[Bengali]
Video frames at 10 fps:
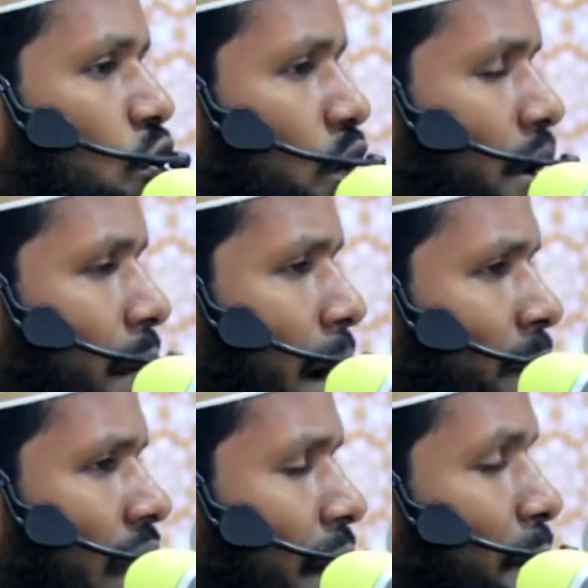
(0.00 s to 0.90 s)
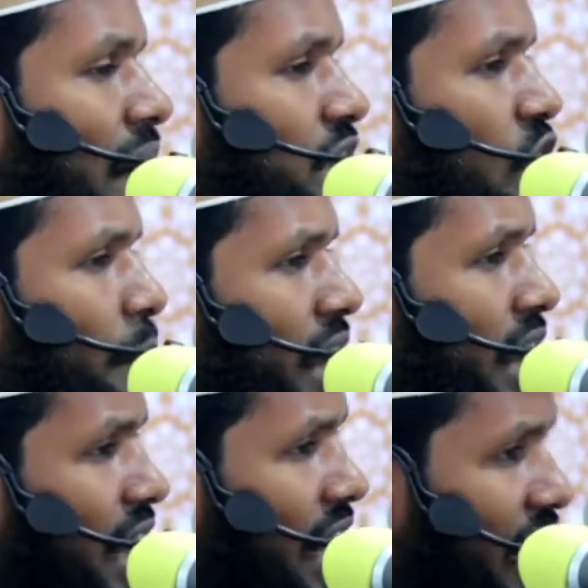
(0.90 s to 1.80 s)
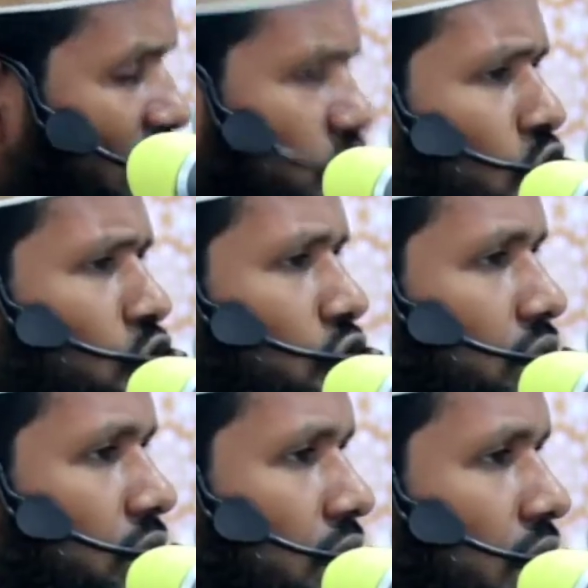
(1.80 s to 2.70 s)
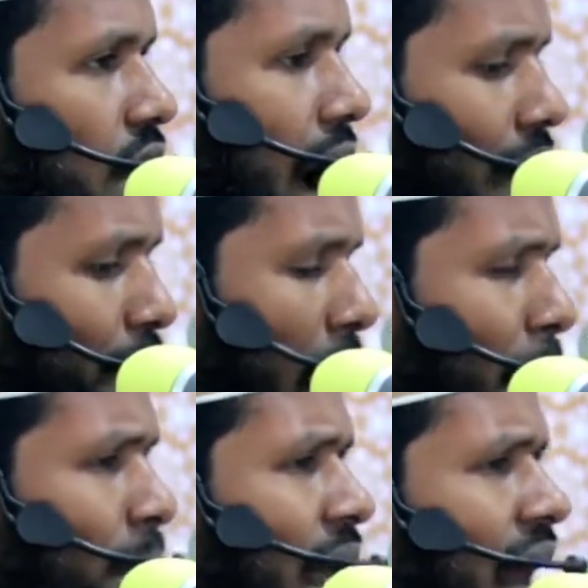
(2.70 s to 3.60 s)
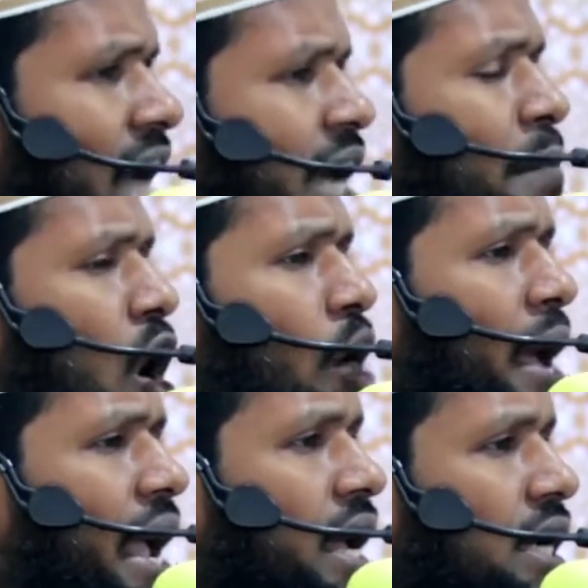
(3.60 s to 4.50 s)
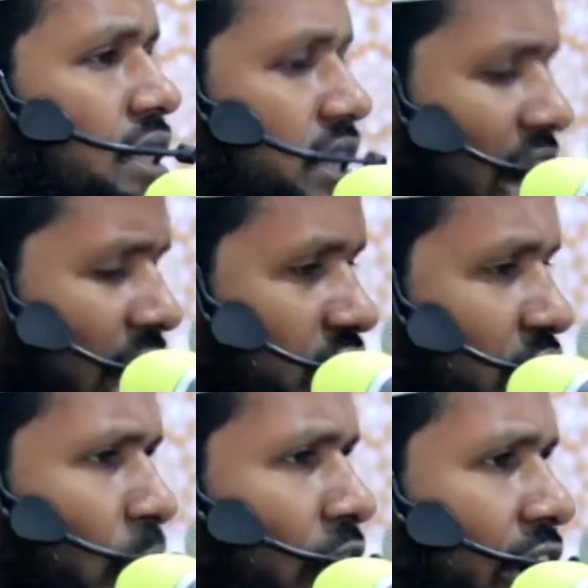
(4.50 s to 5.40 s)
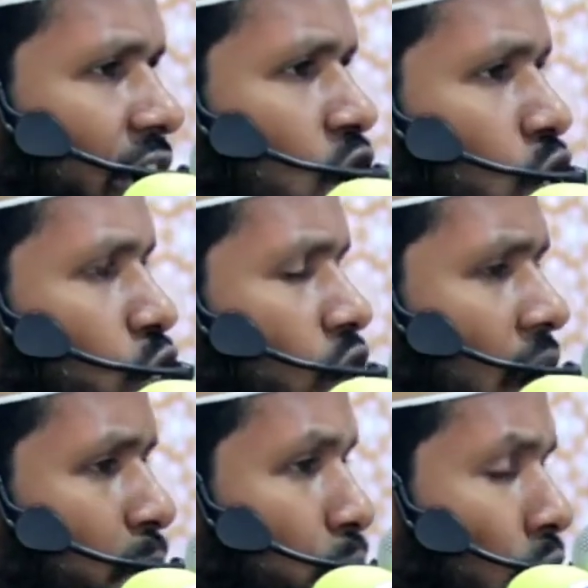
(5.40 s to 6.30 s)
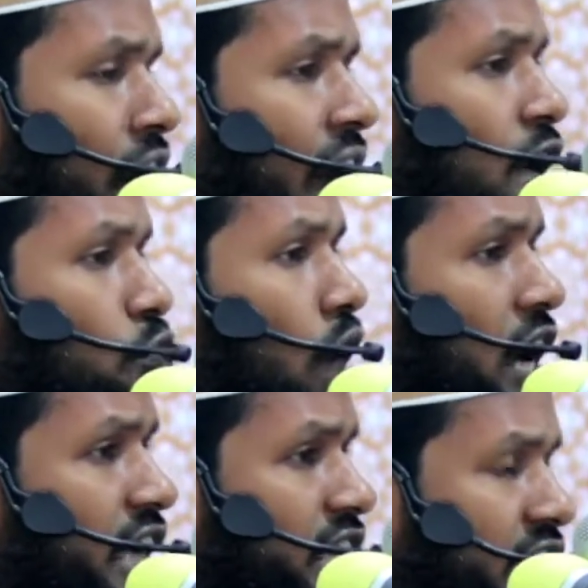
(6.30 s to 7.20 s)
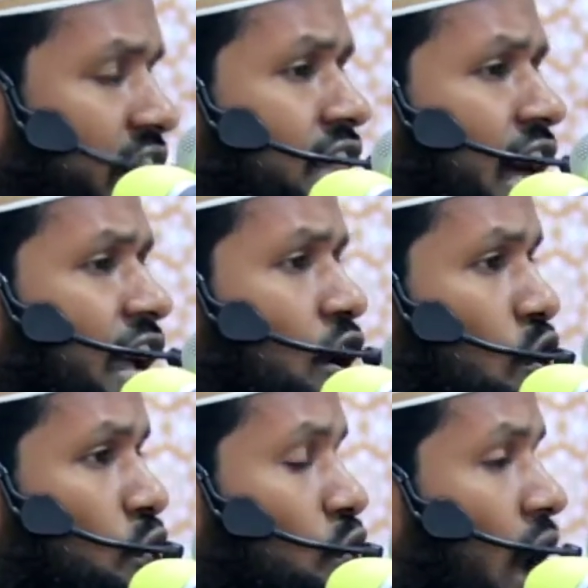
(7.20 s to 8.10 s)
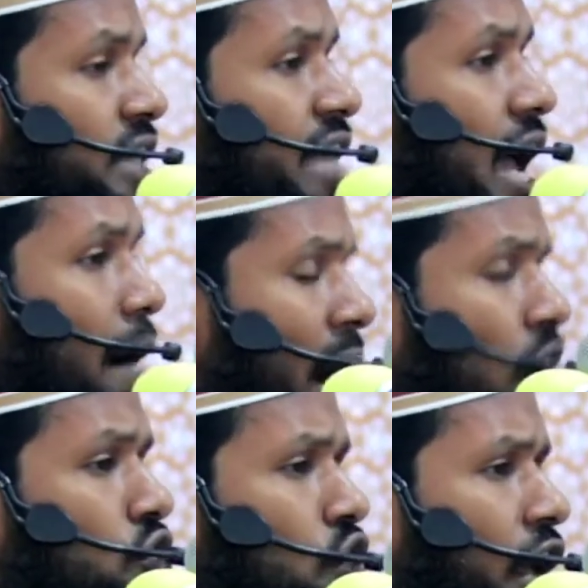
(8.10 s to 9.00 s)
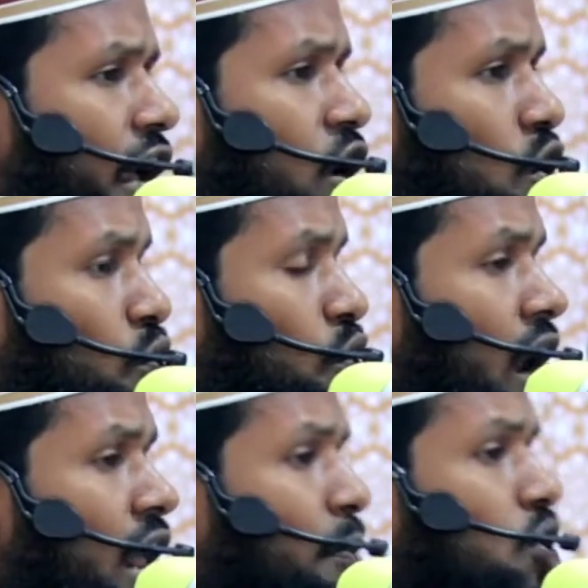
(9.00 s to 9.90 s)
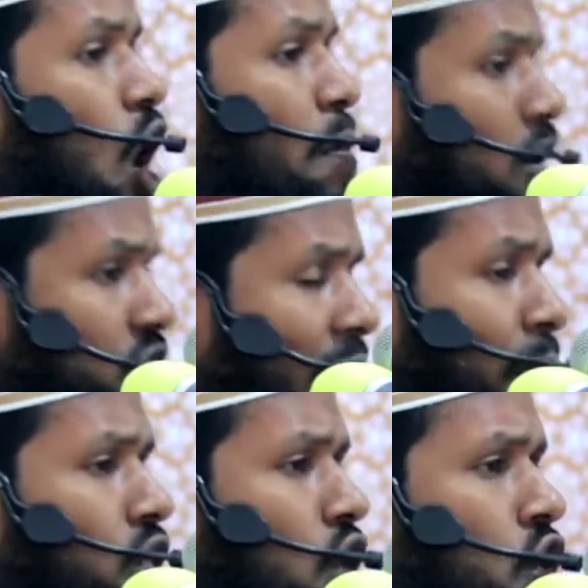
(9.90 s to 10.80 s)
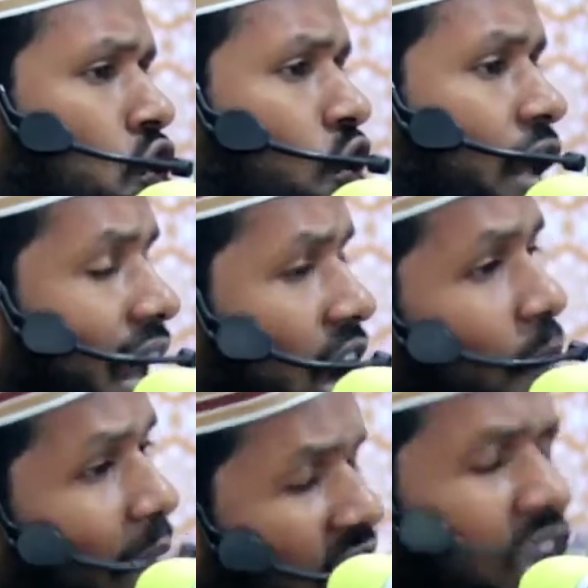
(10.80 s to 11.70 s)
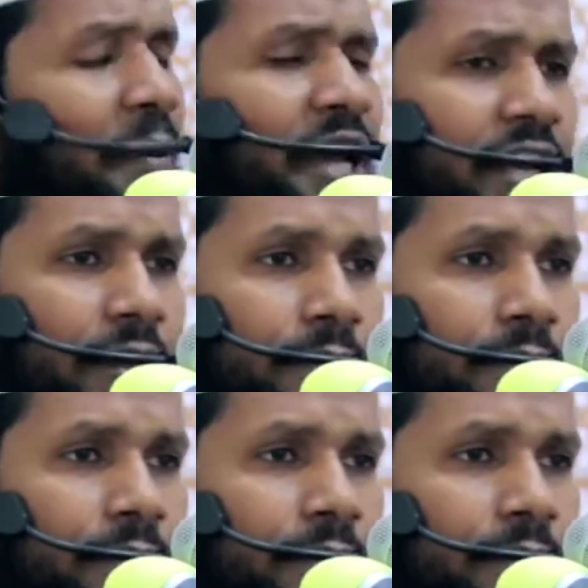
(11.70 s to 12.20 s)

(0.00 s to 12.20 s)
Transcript: ওই মামলার বাদী হবেন আল্লাহর রাসুল আর মামলার আসামি হবে যারা জীবনে কোরআন পড়ে নাই কোরআনকে ছেড়ে দেয় কোরআনকে অ্যাবায়ত করে কোরআনের প্রতি অবক্ত প্রদর্শন করে এরা হবে আসামি